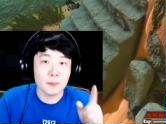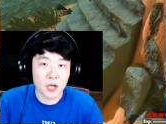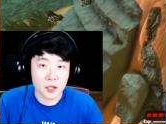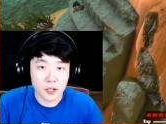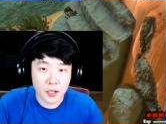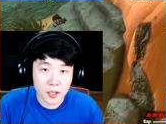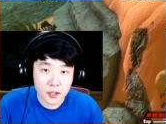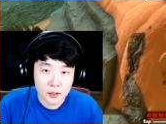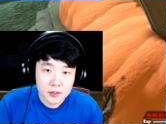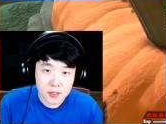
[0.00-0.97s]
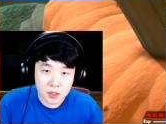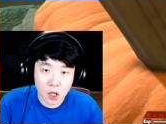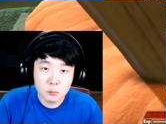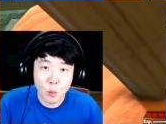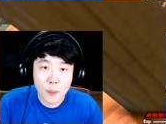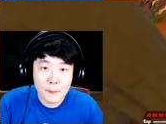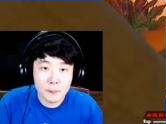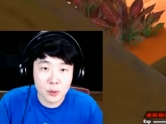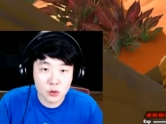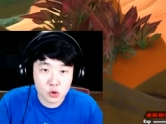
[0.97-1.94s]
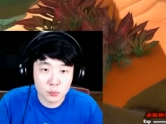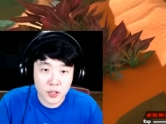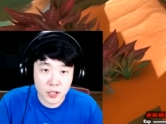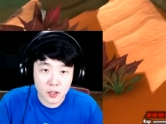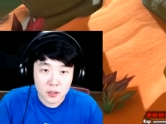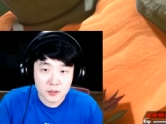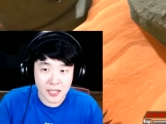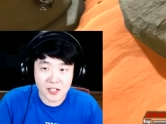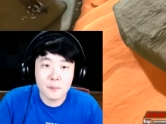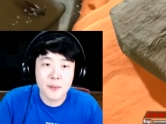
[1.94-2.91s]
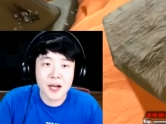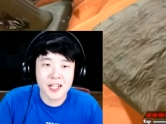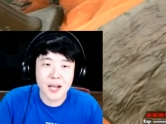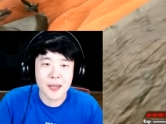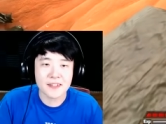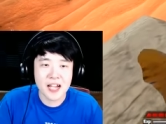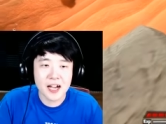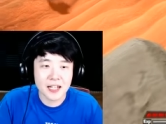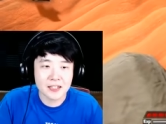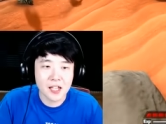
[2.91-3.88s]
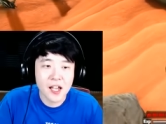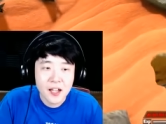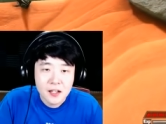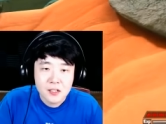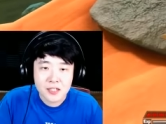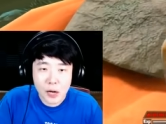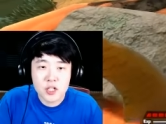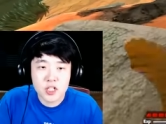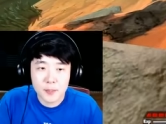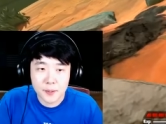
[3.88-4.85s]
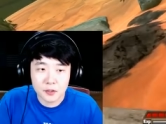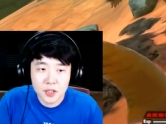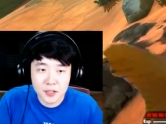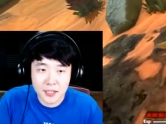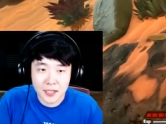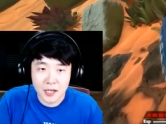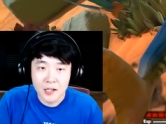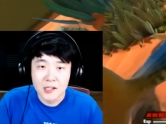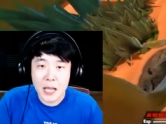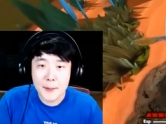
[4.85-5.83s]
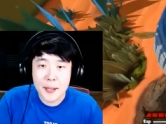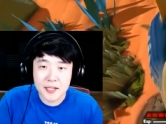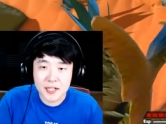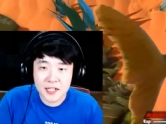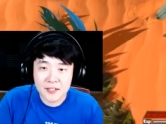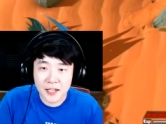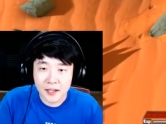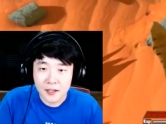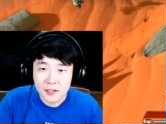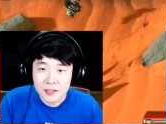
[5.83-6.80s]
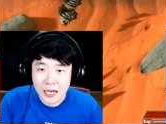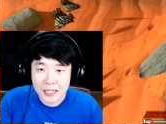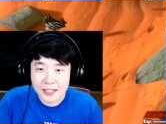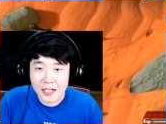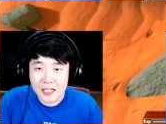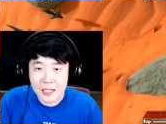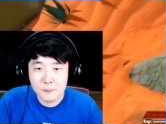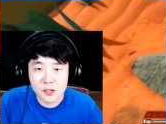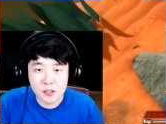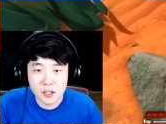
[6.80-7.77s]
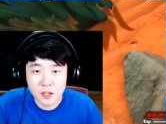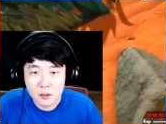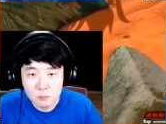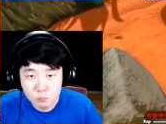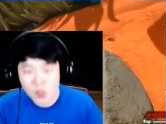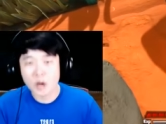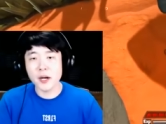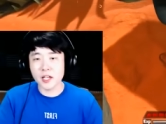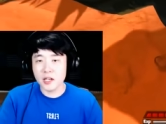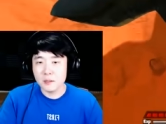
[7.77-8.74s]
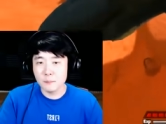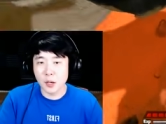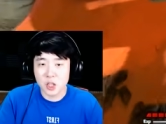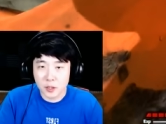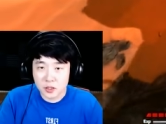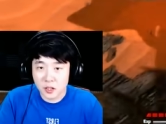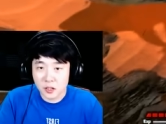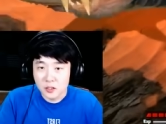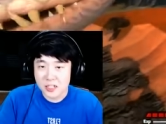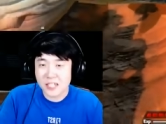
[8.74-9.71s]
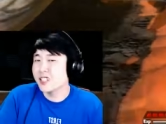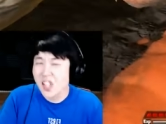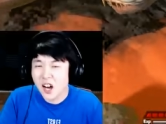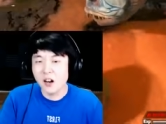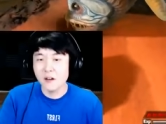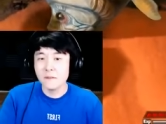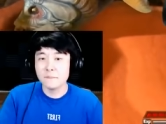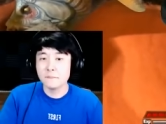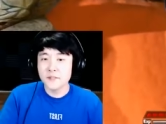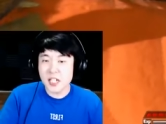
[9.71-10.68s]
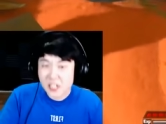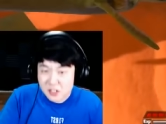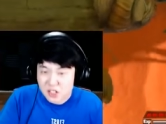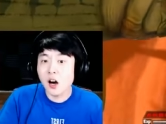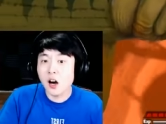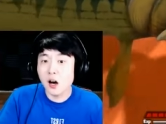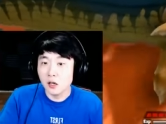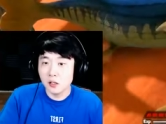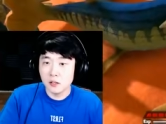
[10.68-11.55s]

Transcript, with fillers: 한번 갈게. 자 첫 몸밥만 버텨주면 돼. 다섯 마리가 백상아리한테 다구리 치면 어떻게 될까? 레벨 1인데 가다가 입 벌려서 물어버리기. 버텨 야 뜯어! 얘들아 뜯어!